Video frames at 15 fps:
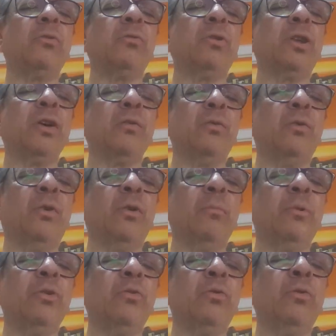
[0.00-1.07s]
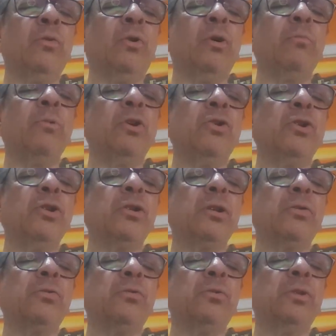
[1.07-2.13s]
do teu nome, no nome de
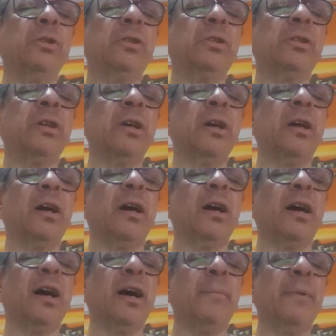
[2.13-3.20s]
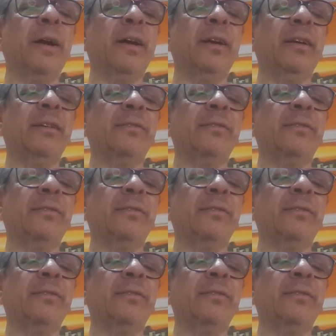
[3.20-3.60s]
Jesus. Amém.